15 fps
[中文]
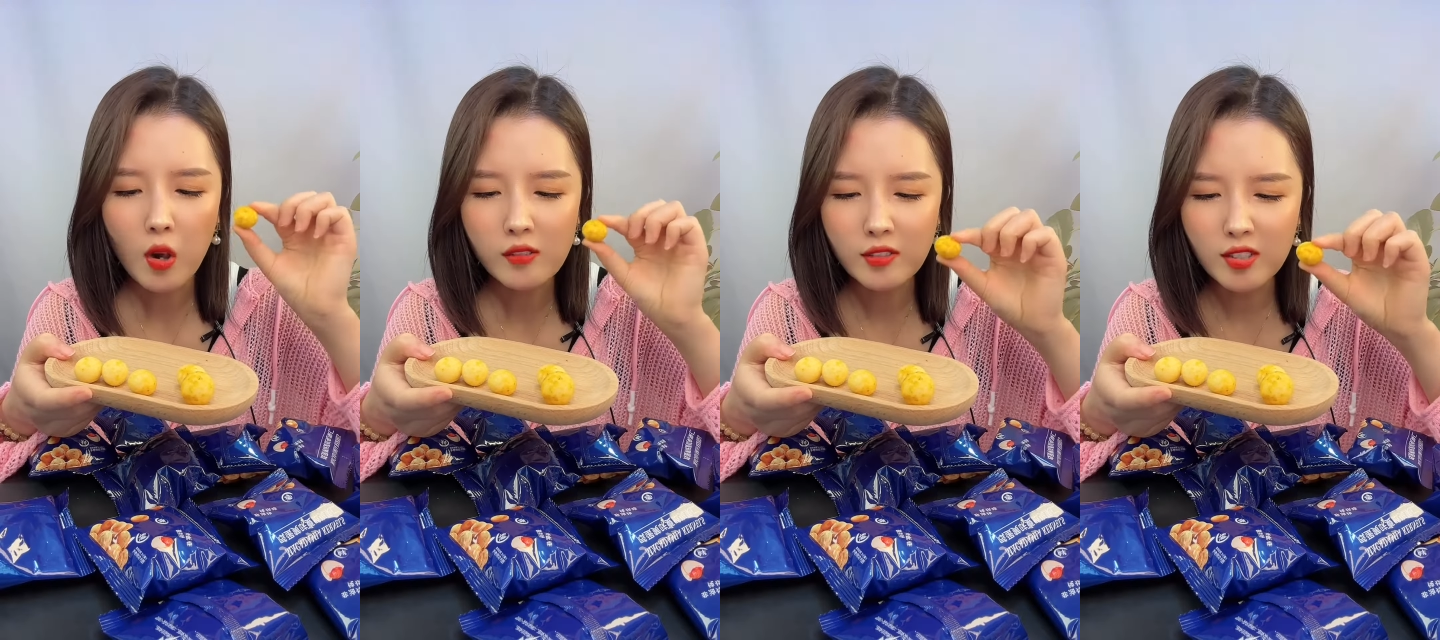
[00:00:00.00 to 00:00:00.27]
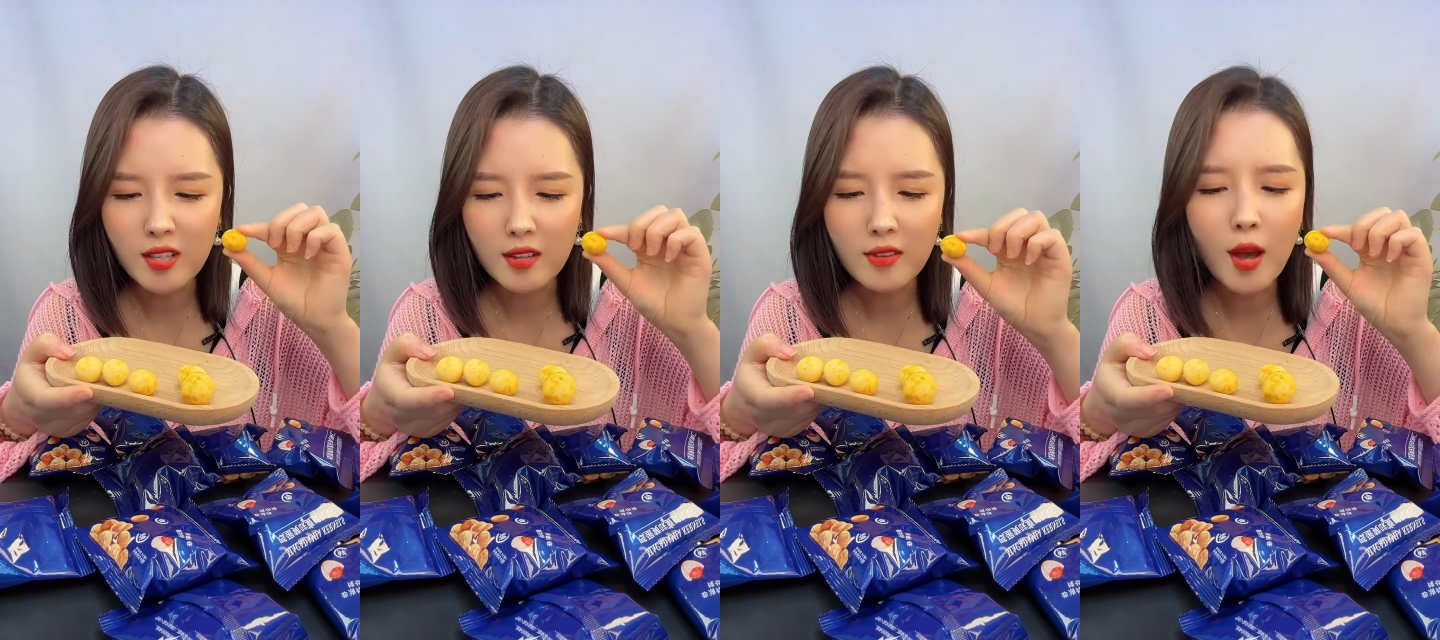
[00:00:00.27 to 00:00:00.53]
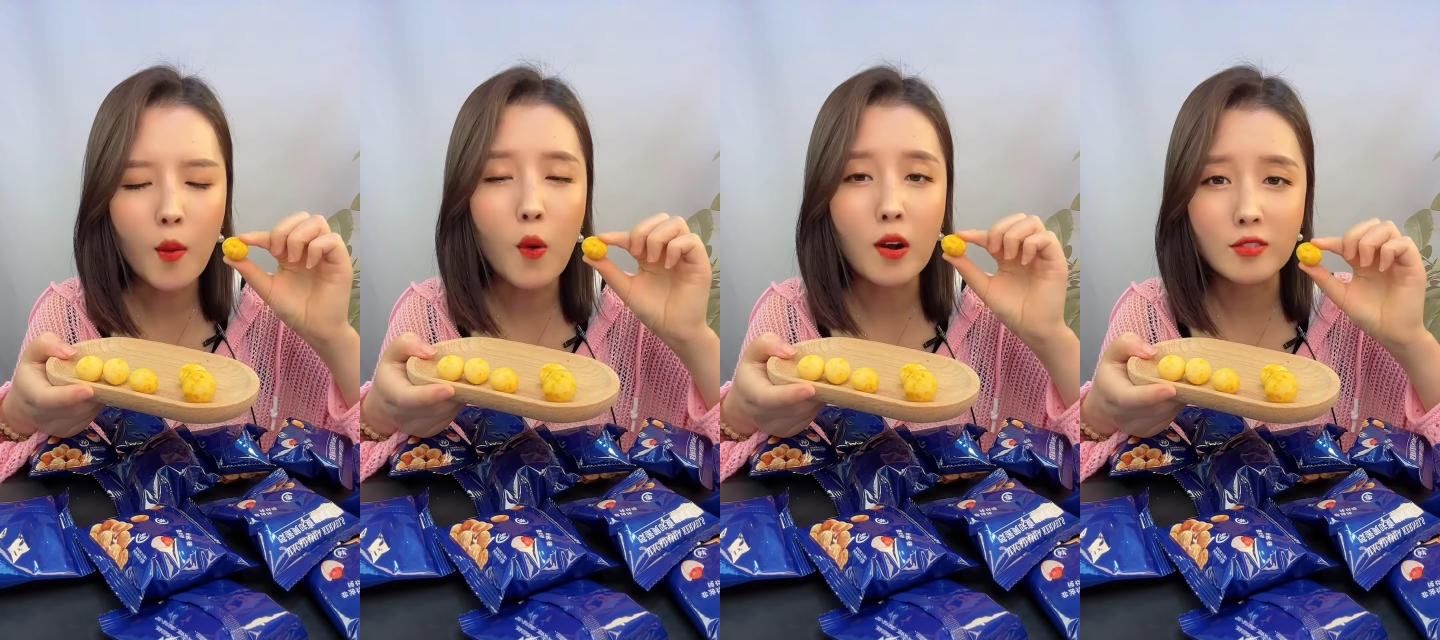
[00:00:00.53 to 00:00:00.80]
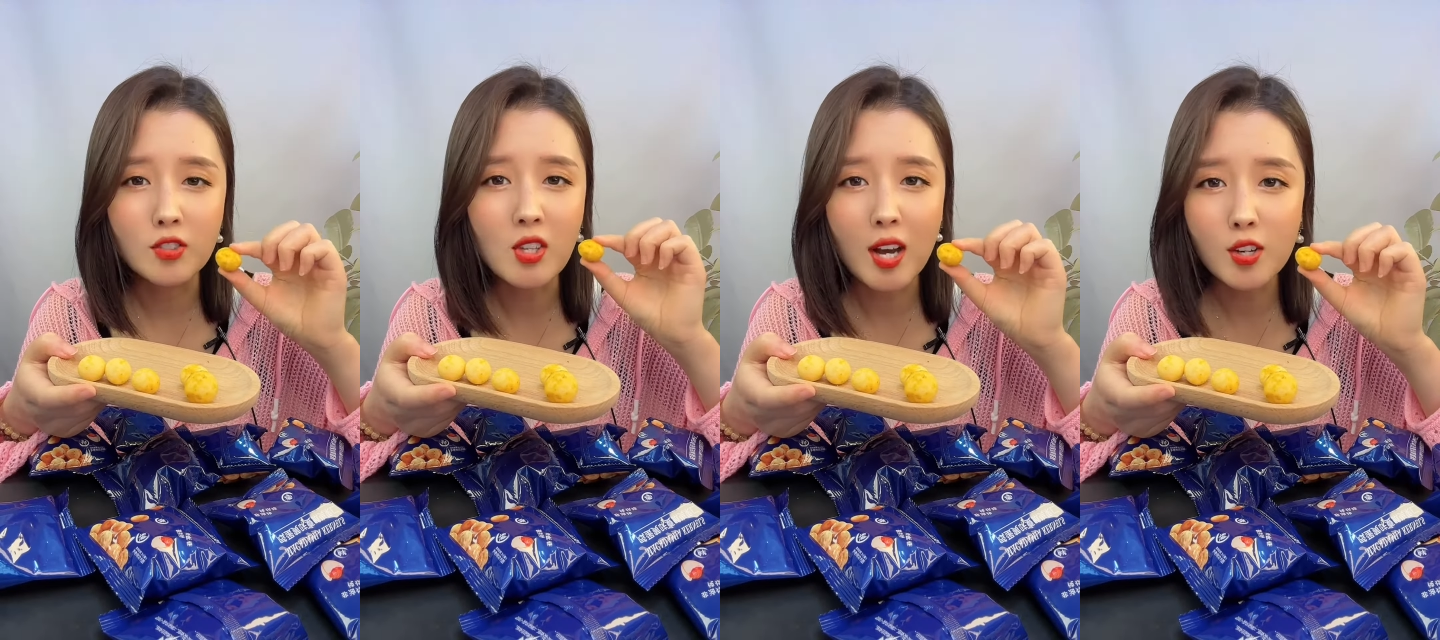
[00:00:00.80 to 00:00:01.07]
咸蛋
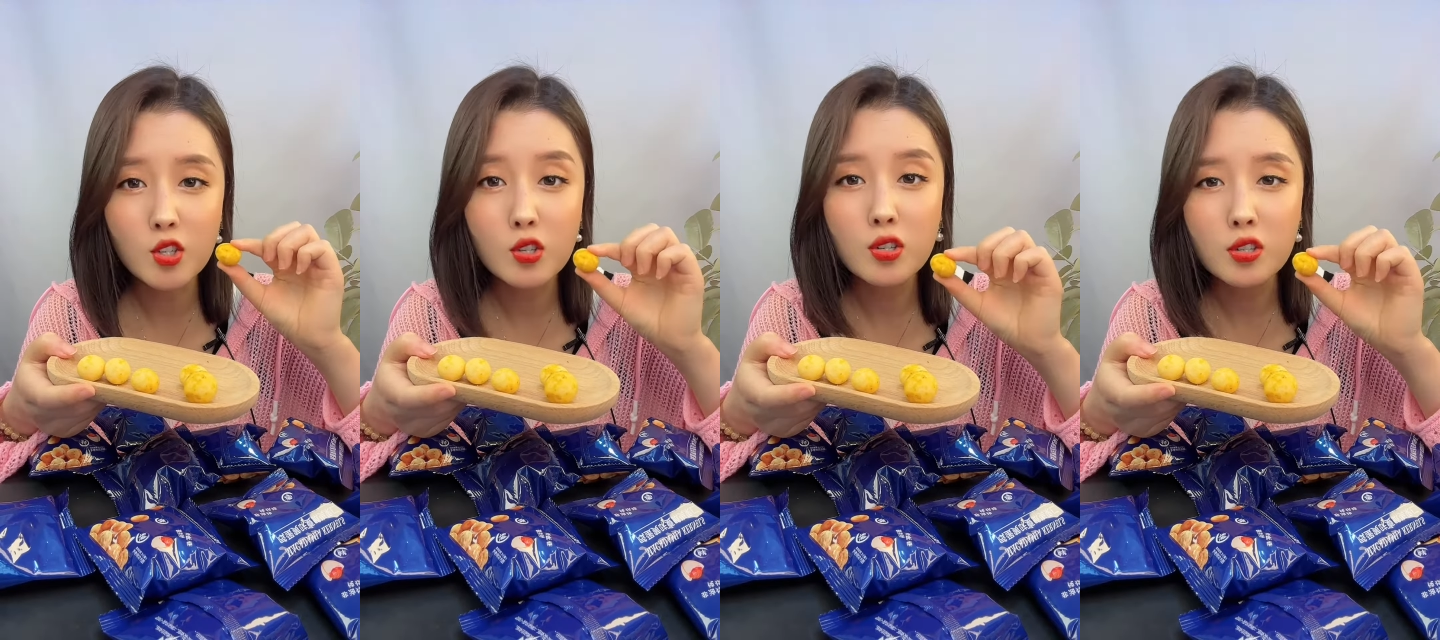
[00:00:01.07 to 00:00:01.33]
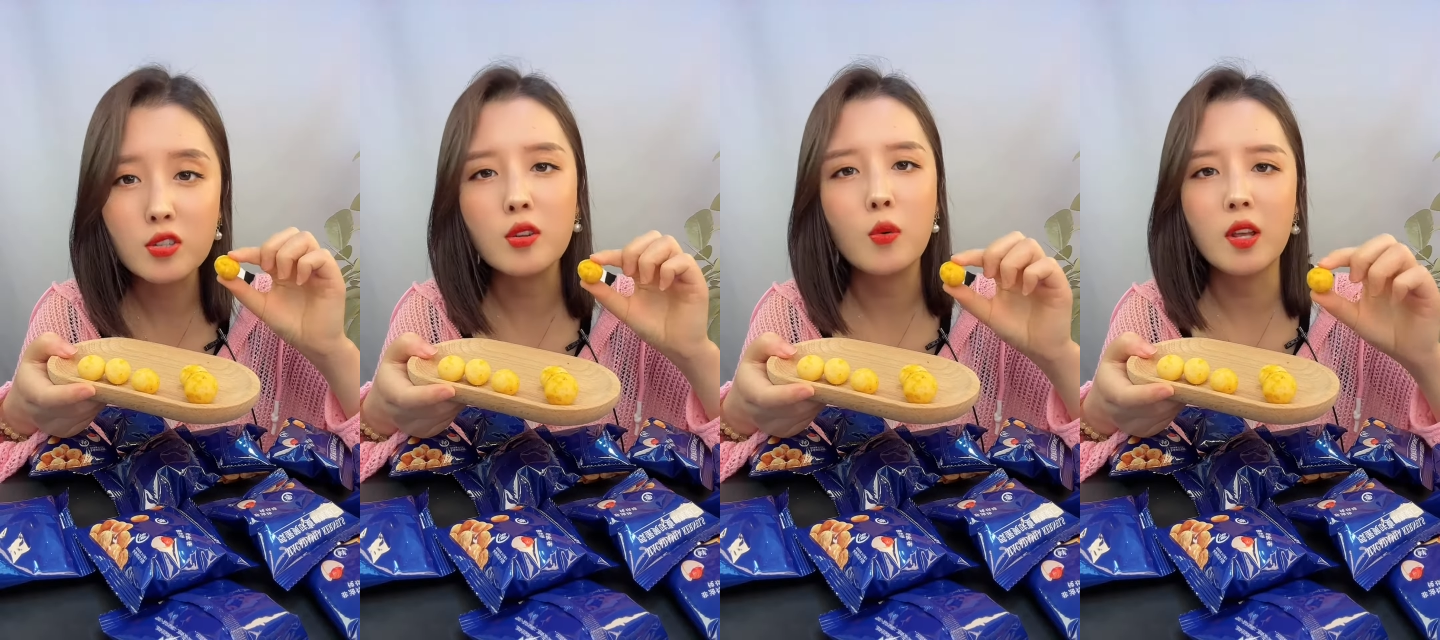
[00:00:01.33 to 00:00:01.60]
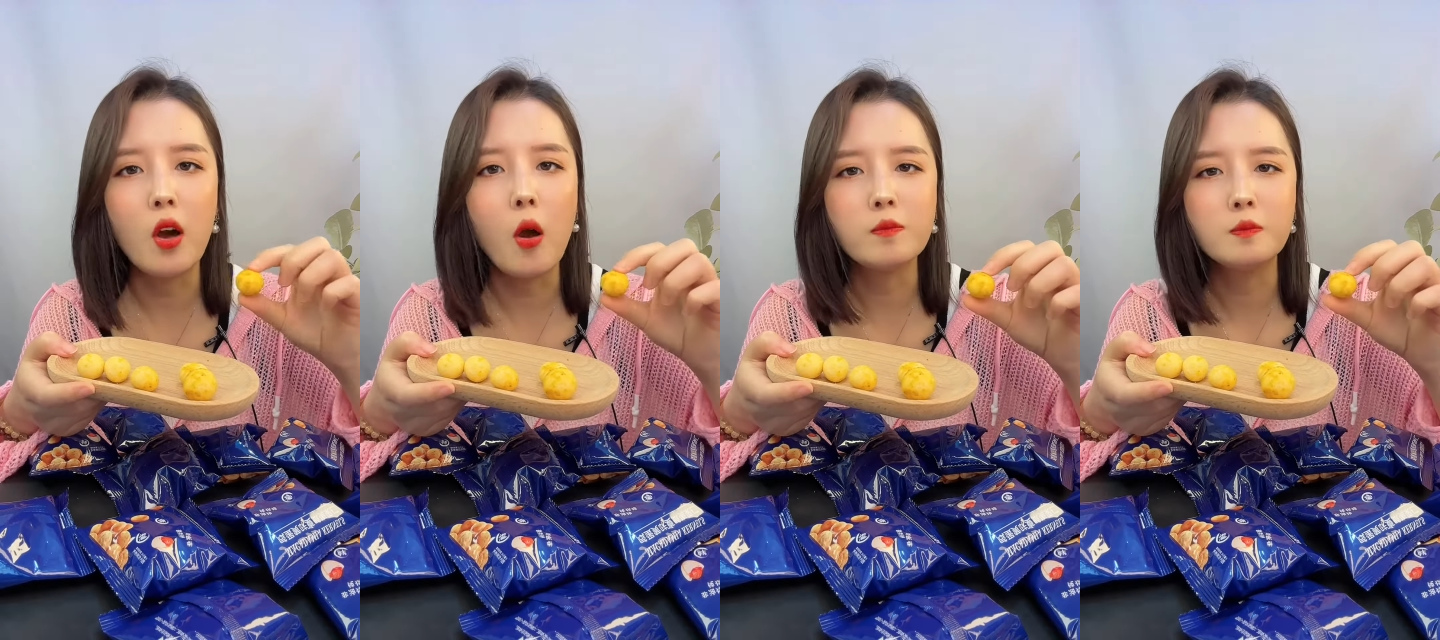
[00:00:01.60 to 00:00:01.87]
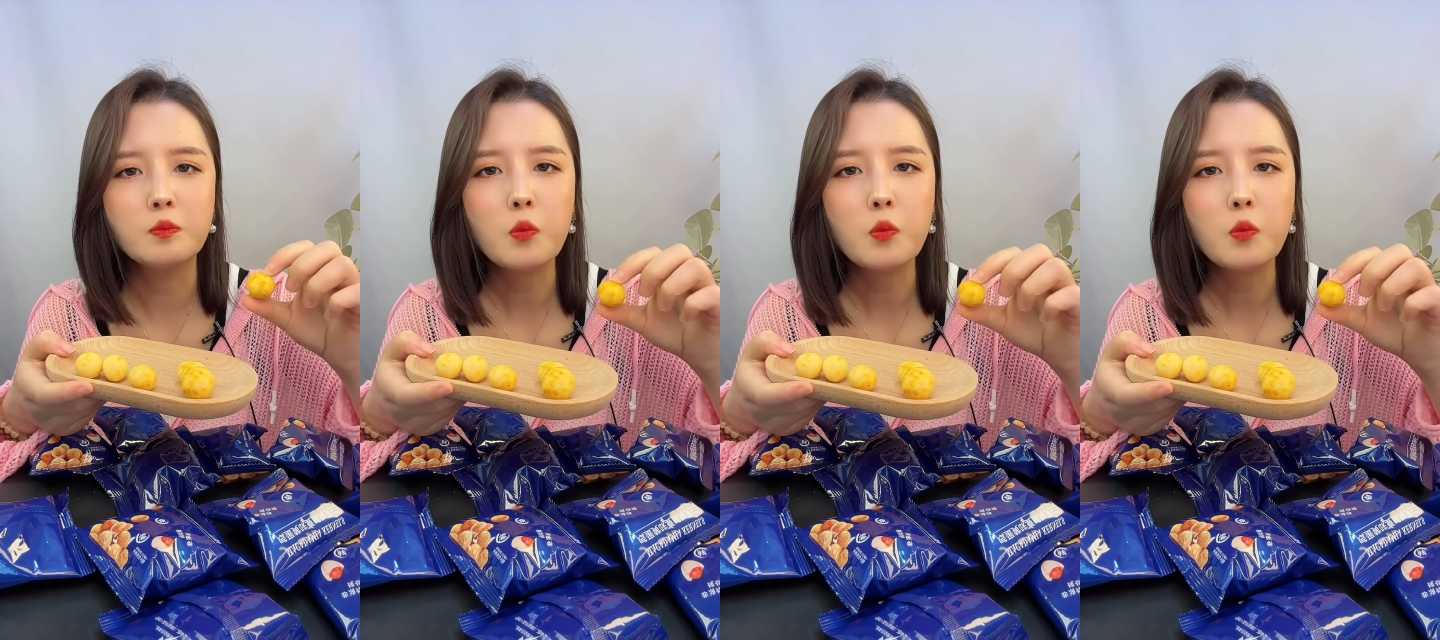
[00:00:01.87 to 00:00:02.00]
黄加芝士的味道，